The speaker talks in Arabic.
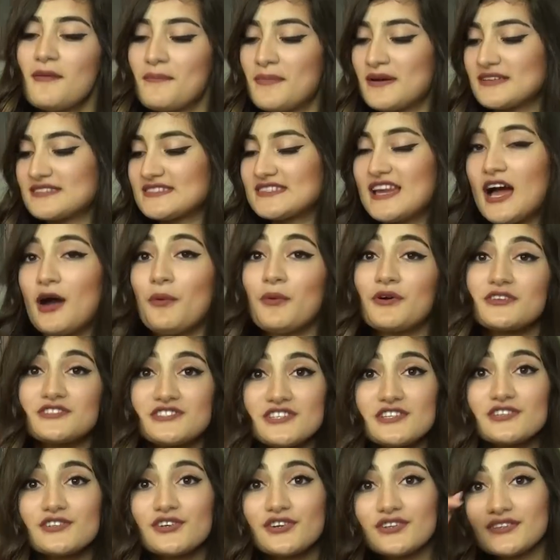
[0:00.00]
بس رح
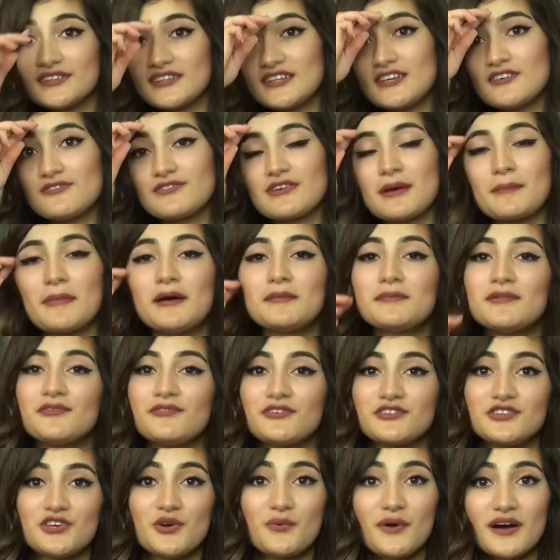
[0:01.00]
ورجيكم كيف كمان
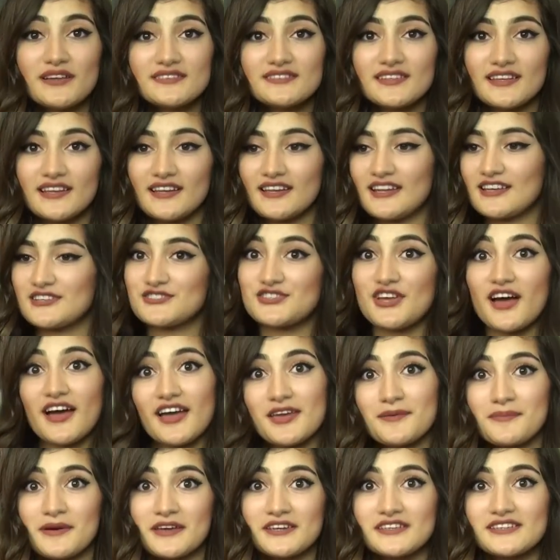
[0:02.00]
بالفيديوهات
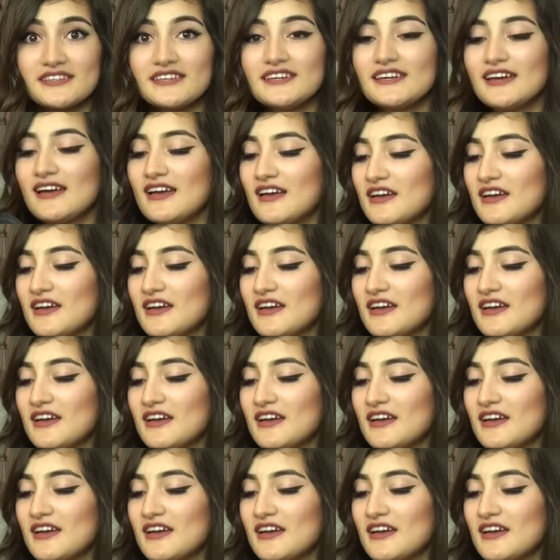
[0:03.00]
الجاي بركي